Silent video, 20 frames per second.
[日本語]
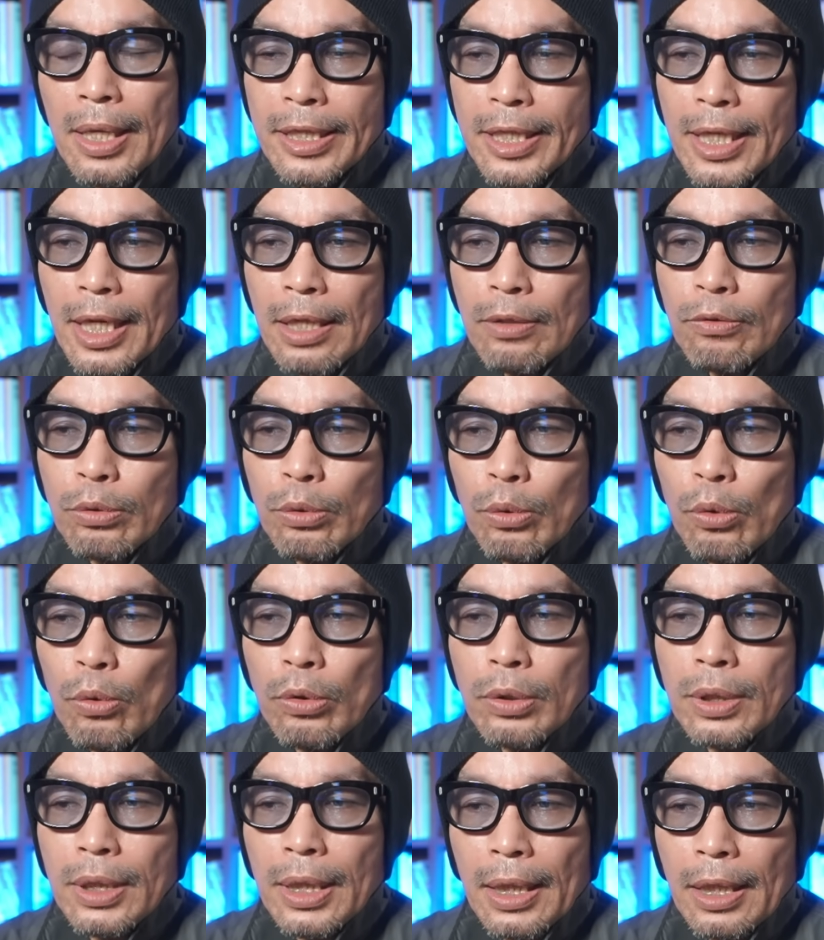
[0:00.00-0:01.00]
企画
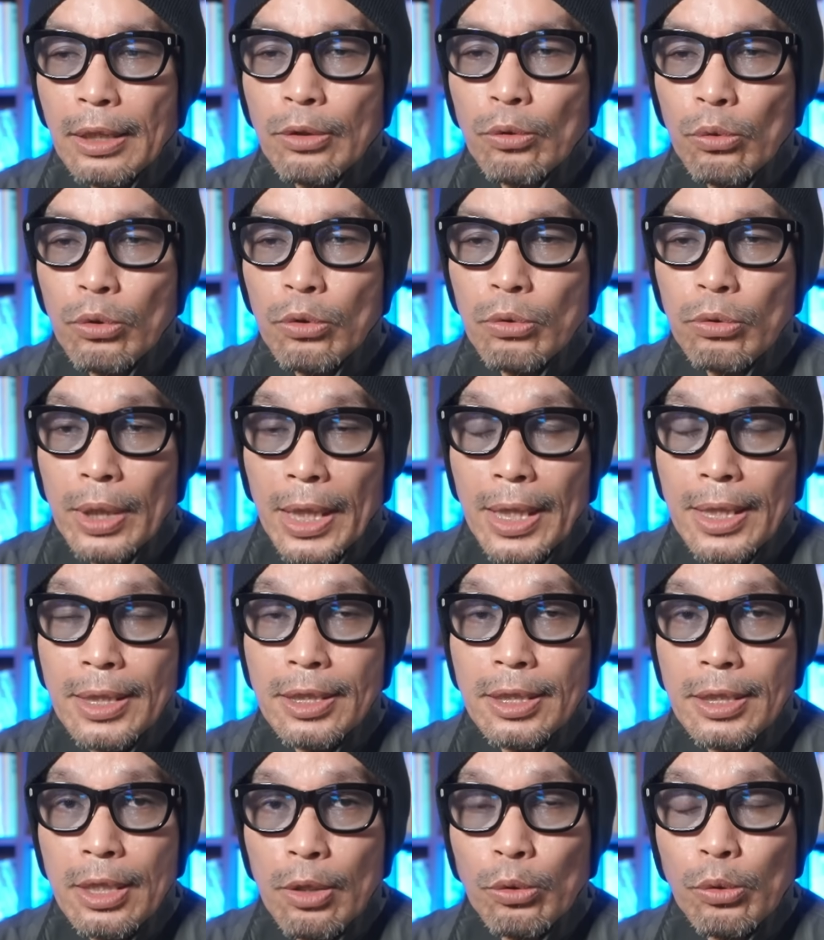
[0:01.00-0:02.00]
通ったなという感
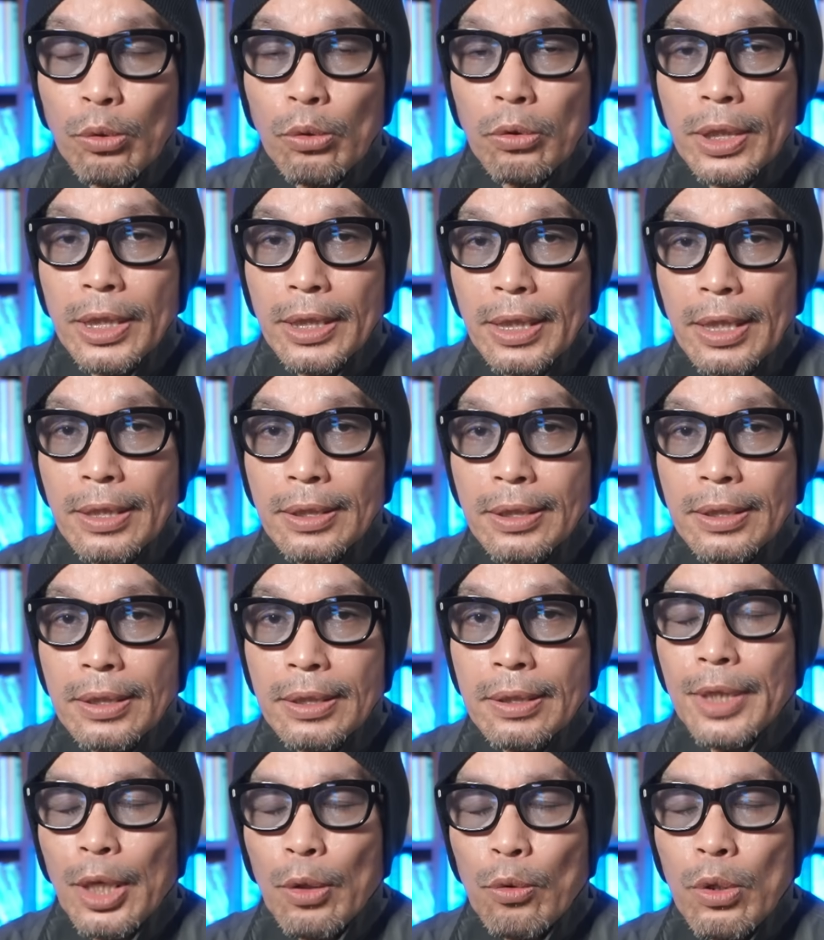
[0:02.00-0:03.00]
じで驚きで
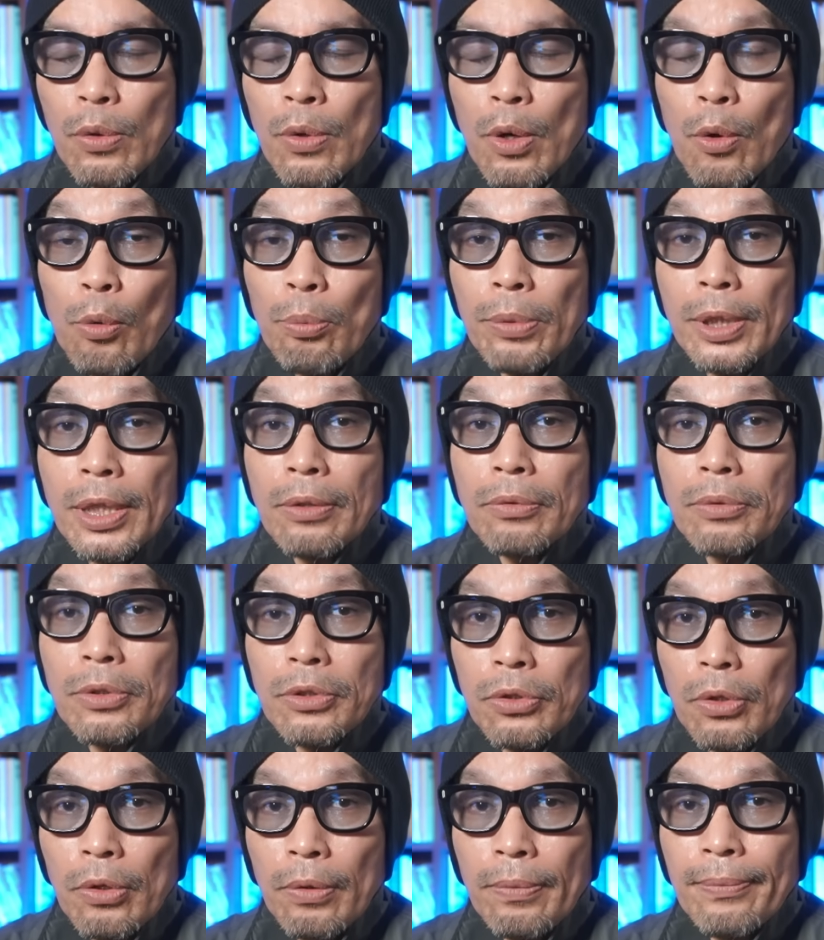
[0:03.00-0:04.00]
す。いや、これは褒めてるんで
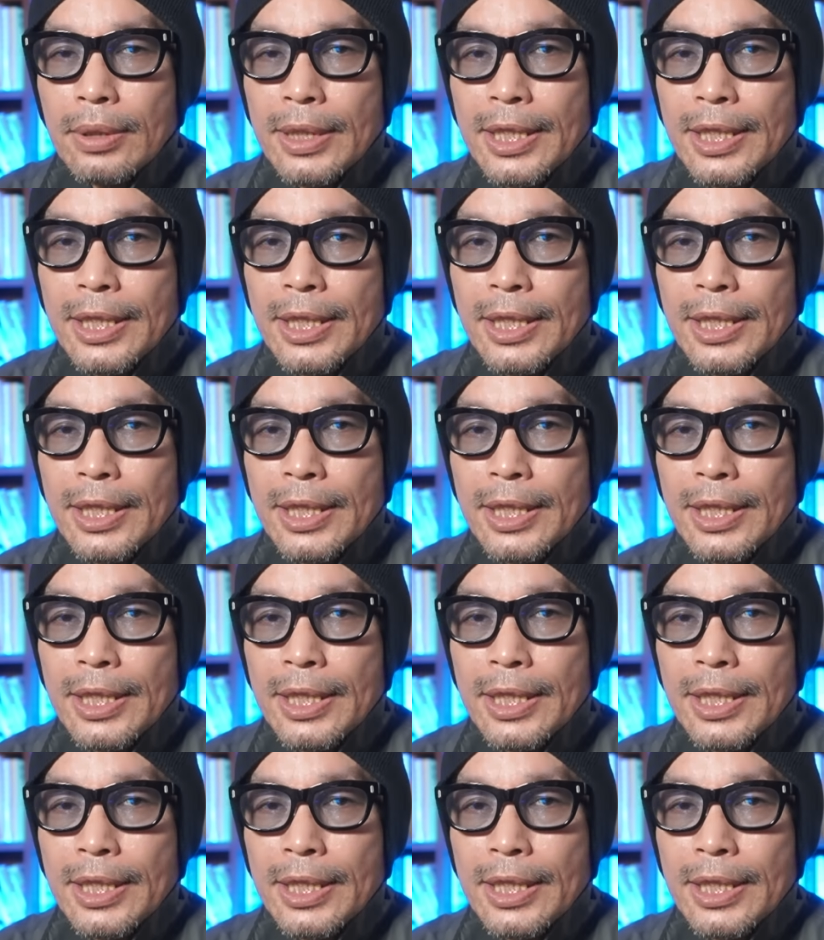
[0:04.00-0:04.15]
すよ。